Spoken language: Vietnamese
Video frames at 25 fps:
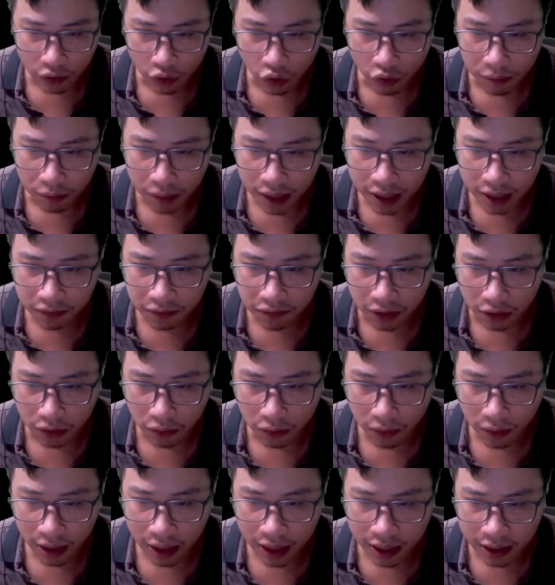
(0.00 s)
cổ ma vượt
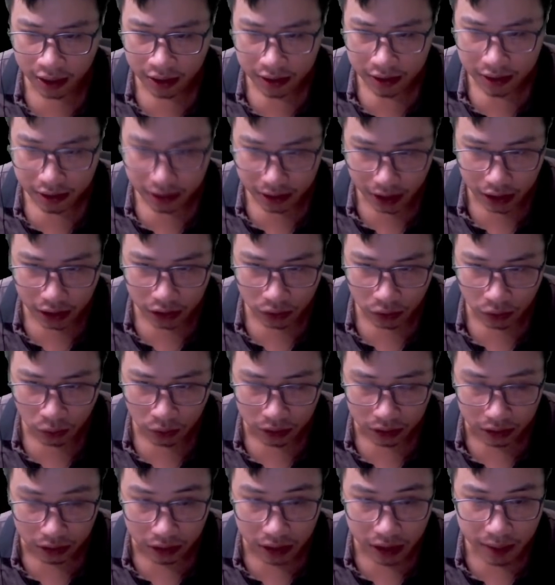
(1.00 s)
qua nhị
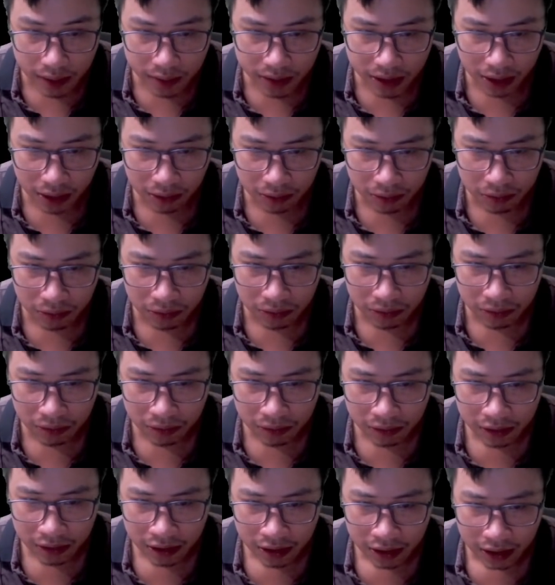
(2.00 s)
tổn tứ kiếp xong,
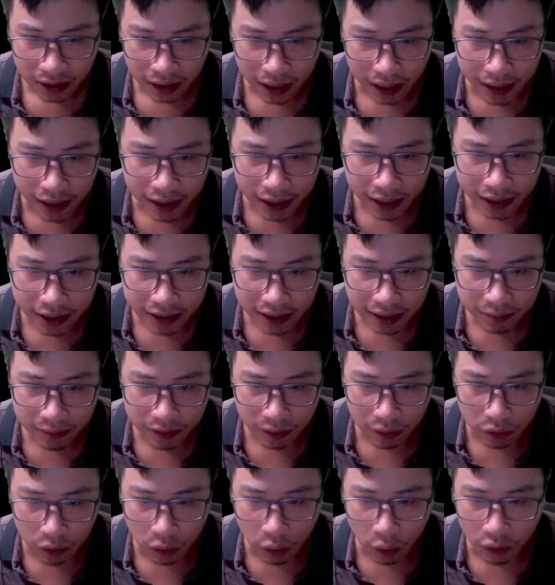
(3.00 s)
ngày nay tam
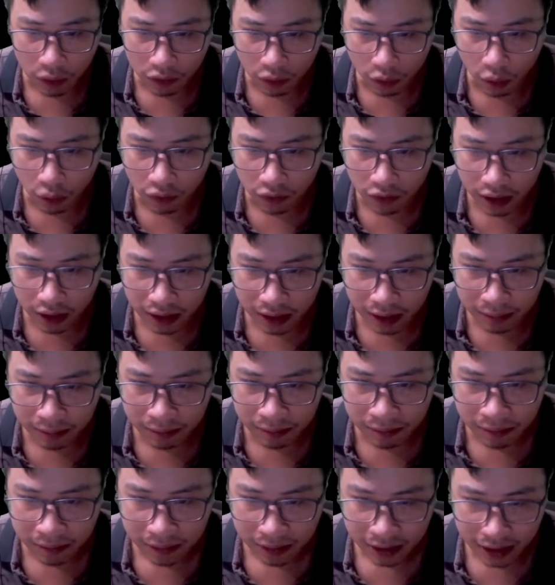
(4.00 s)
tộc cổ của Vương
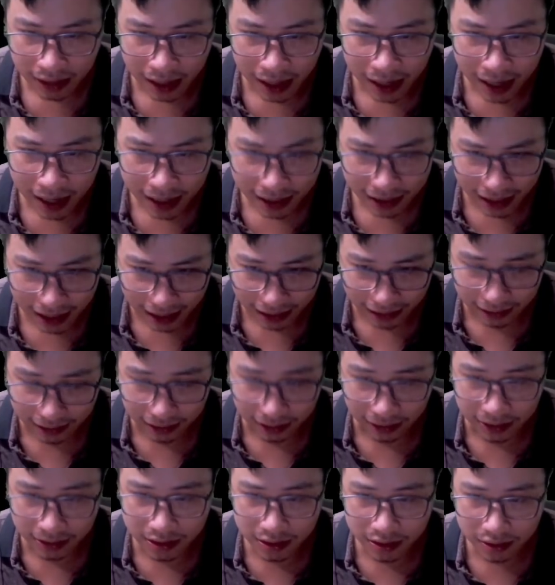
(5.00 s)
Lâm đã đạt
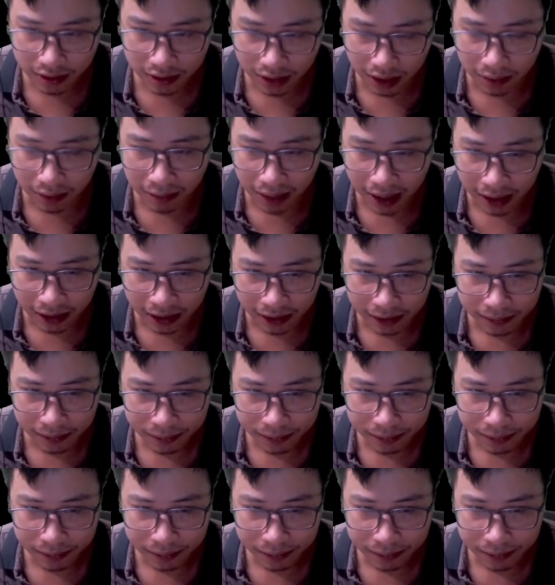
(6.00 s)
tới sự cân bằng.